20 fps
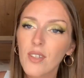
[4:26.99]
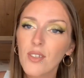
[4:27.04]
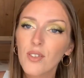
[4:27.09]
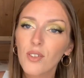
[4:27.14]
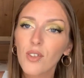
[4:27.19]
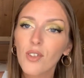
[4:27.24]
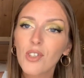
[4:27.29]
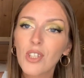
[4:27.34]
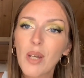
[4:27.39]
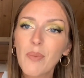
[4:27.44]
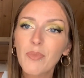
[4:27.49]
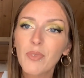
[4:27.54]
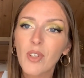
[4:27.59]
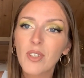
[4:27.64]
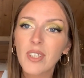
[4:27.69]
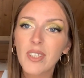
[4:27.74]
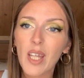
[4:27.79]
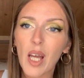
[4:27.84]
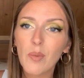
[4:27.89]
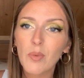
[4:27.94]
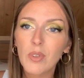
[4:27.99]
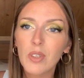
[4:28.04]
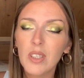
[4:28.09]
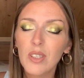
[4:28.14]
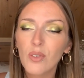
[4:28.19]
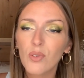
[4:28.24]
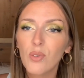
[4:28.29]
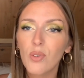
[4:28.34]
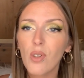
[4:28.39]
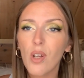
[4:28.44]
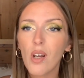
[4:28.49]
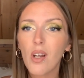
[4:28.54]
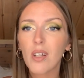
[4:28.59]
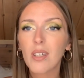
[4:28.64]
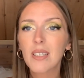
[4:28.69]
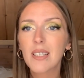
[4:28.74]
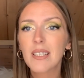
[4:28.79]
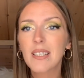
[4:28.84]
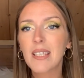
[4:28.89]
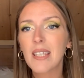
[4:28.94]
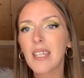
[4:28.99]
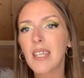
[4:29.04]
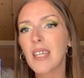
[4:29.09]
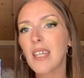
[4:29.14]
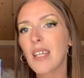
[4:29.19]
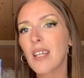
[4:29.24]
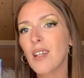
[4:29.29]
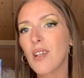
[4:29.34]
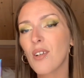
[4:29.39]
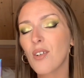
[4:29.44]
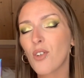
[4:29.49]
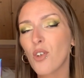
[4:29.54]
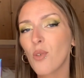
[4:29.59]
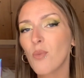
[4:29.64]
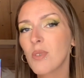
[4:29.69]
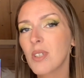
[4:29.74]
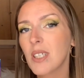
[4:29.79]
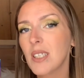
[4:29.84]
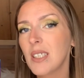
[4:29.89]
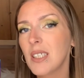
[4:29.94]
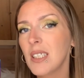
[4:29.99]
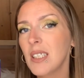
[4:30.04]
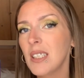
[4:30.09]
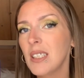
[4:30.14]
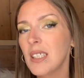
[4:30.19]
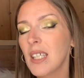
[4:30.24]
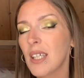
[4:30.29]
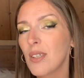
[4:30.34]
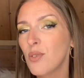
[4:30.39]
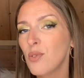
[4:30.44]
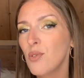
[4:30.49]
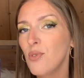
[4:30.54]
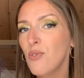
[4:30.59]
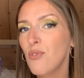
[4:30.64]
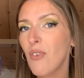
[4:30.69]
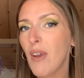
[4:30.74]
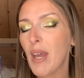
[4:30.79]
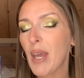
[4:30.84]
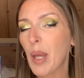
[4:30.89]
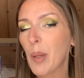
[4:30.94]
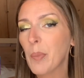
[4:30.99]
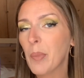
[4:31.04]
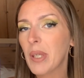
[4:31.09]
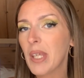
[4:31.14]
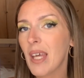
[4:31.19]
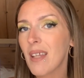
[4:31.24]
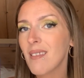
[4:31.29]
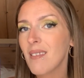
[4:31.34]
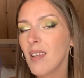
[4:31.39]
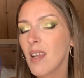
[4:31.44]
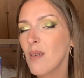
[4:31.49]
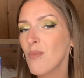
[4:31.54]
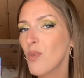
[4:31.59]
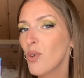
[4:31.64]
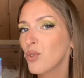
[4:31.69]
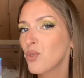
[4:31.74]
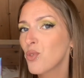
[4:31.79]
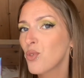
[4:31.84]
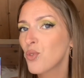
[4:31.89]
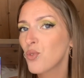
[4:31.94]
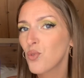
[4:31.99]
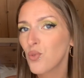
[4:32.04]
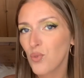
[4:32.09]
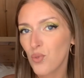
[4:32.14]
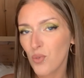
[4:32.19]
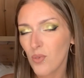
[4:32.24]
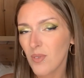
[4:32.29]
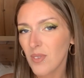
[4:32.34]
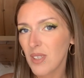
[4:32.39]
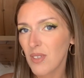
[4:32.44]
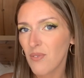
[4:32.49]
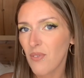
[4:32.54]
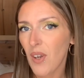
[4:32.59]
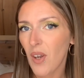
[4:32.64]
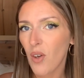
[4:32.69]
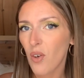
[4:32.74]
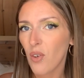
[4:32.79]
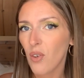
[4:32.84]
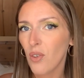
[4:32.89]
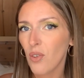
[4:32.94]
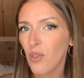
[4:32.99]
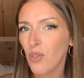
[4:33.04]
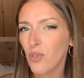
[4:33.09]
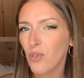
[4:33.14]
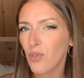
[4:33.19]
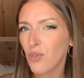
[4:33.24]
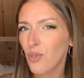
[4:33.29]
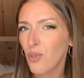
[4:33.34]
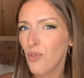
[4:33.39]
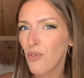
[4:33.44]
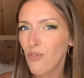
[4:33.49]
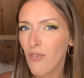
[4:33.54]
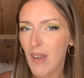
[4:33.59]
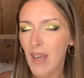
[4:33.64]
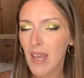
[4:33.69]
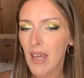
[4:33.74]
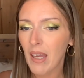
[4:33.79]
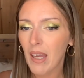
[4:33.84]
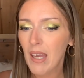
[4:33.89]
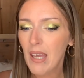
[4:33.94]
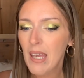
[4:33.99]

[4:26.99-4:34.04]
Ce que j'aime dans cette harmonie de couleurs, c'est, comme j'ai dit, il y a du vert, mais il y a tellement de sous-tons différents de vert